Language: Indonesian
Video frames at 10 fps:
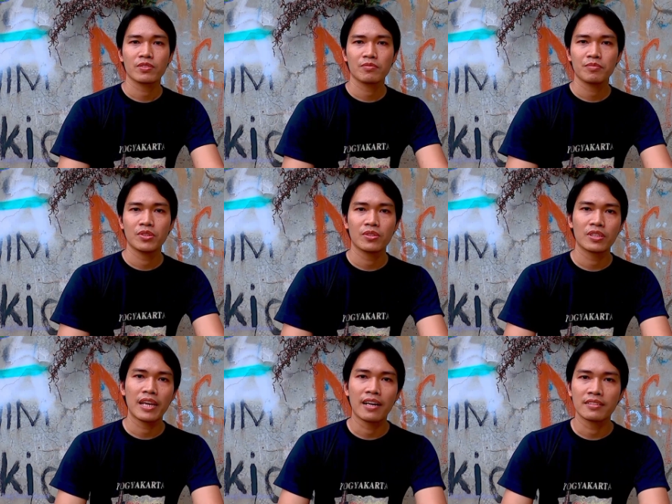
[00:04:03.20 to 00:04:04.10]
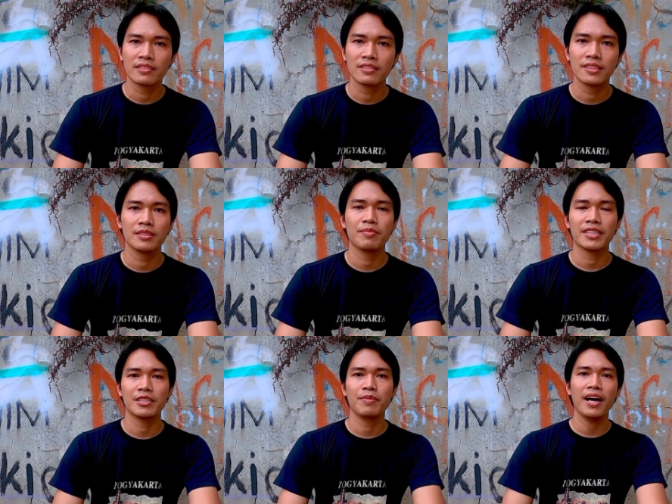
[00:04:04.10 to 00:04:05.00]
untuk burung yang
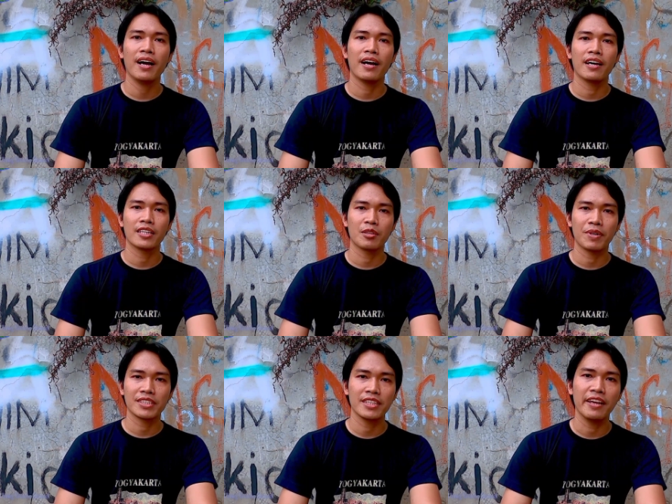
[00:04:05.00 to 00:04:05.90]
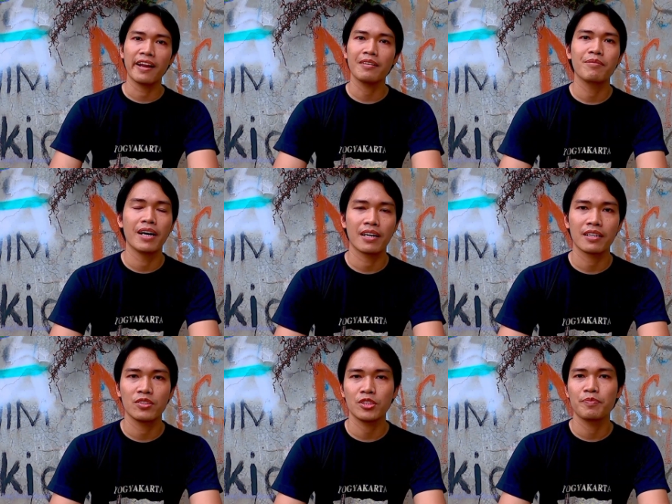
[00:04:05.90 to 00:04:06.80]
masih bahan yang masih
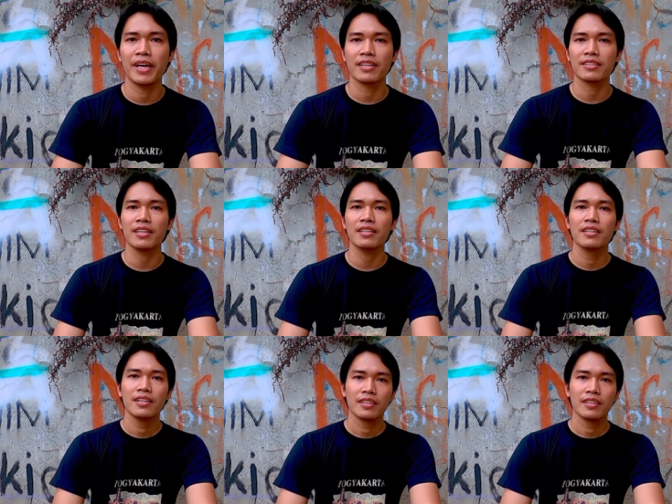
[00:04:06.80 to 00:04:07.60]
gerabak itu sebaiknya